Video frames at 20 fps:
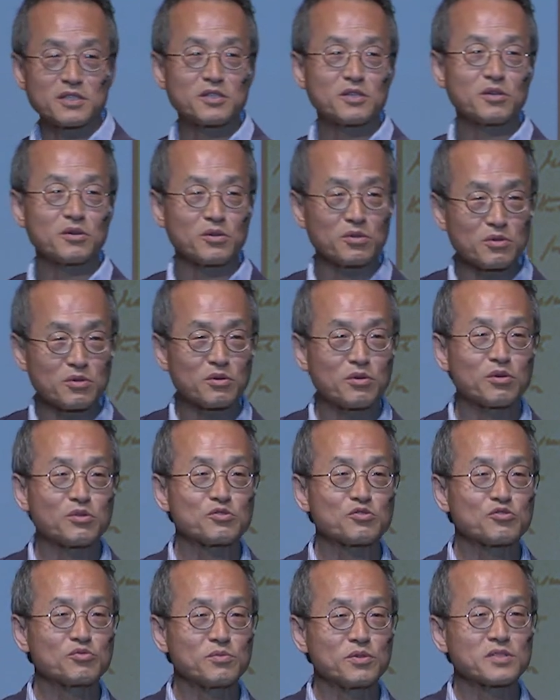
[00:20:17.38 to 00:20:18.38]
결코
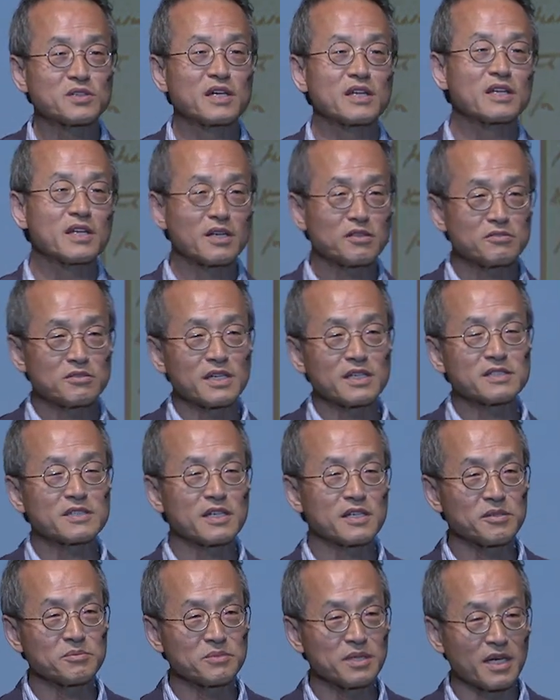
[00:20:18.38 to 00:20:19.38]
숨어 살라고 간
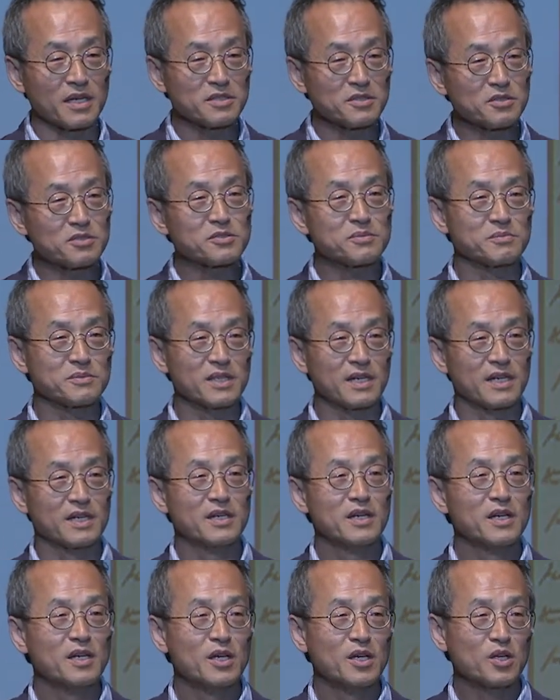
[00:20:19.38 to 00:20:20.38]
사람이 아니었습니다.
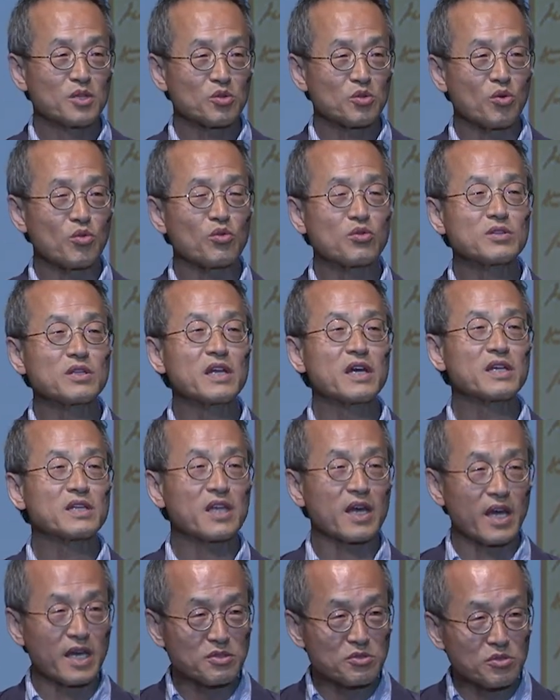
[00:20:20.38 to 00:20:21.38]
동네
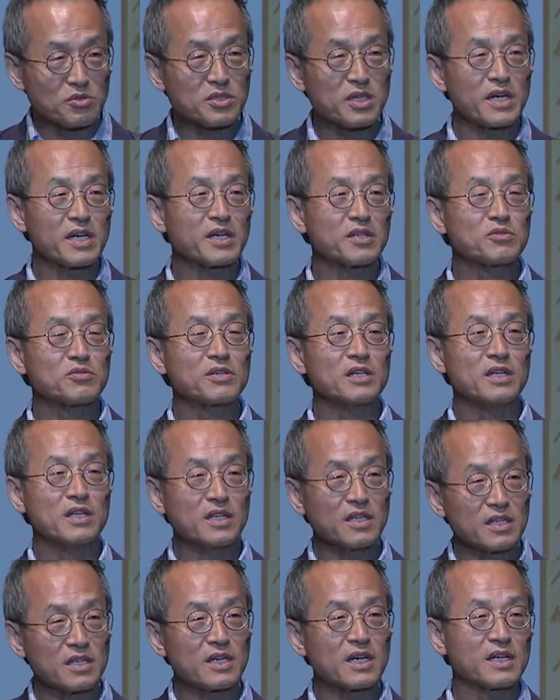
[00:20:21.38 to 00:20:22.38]
대소사에도
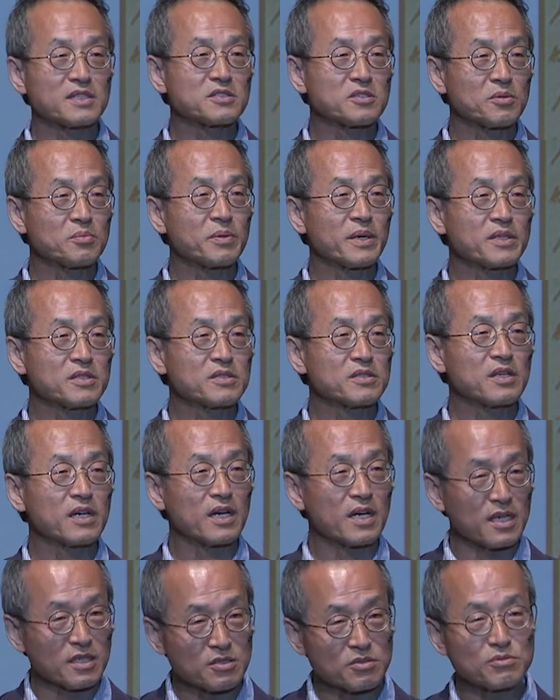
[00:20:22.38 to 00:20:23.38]
일일이 간섭하던
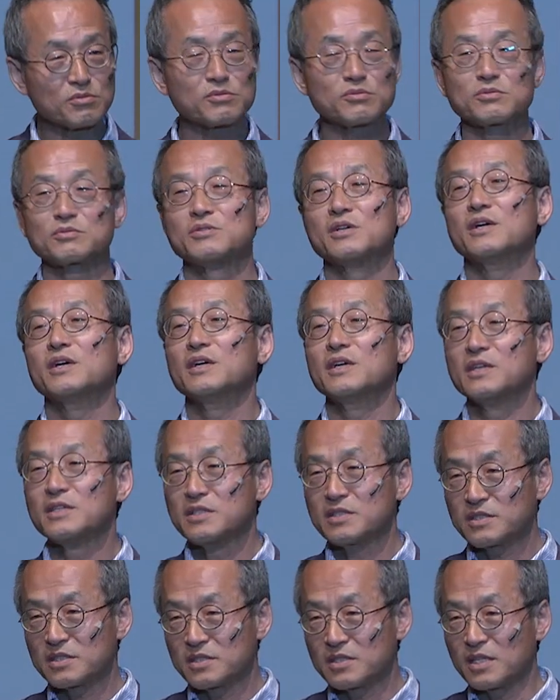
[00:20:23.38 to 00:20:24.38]
아주
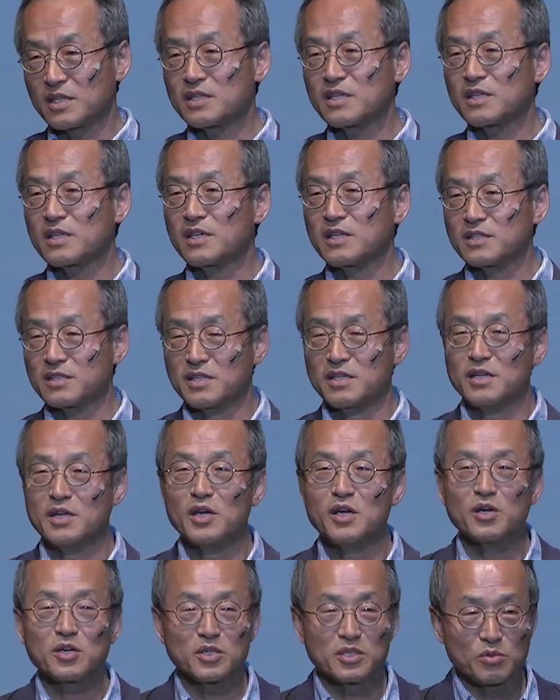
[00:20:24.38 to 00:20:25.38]
대단한
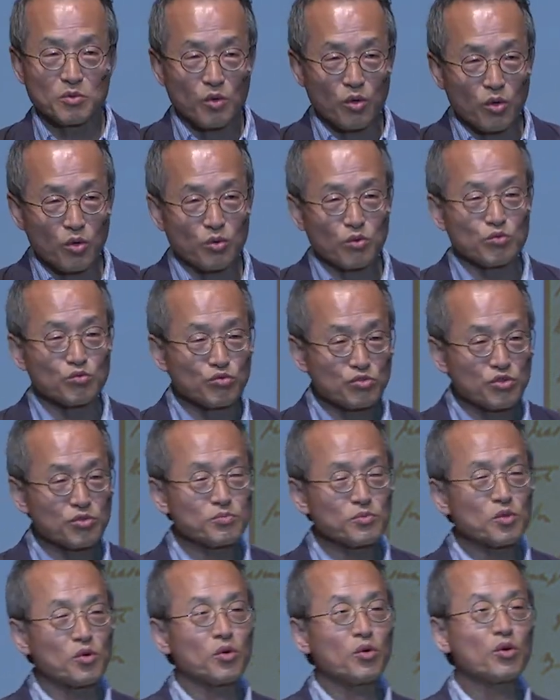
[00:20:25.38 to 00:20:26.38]
호,
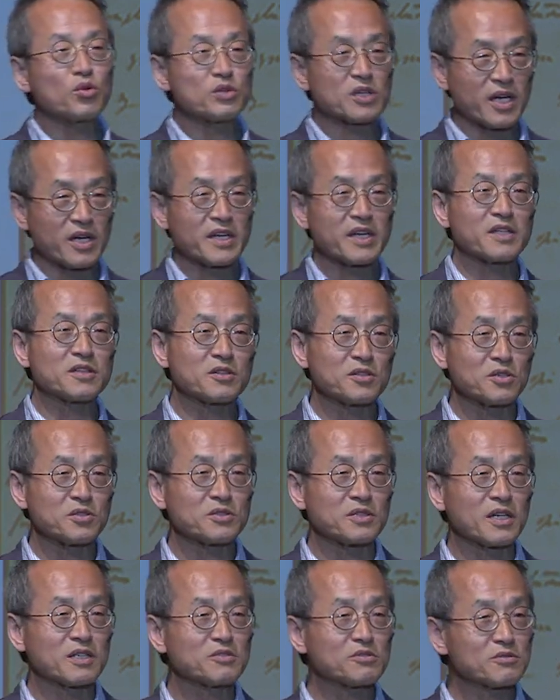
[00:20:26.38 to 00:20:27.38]
웃음도 호탕했던
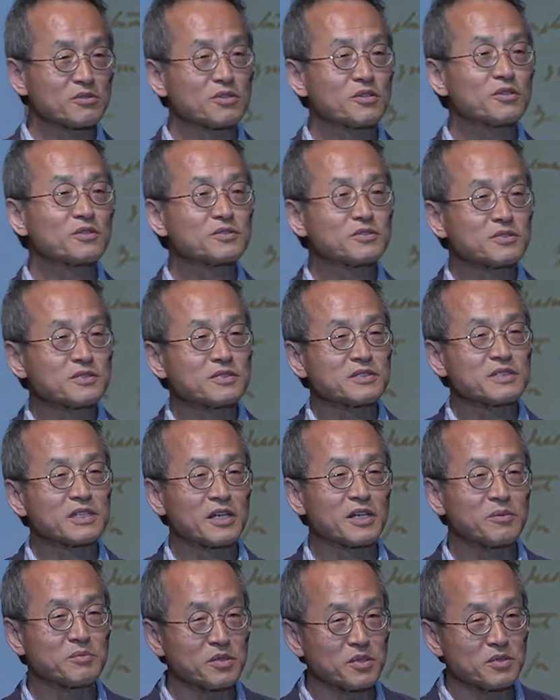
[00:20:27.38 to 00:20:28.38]
아주 그런
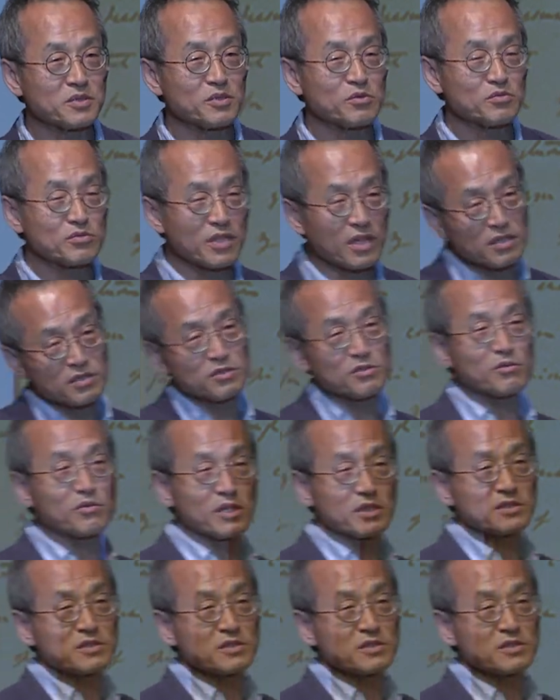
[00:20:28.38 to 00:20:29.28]
사람이었는데 우리가 그동안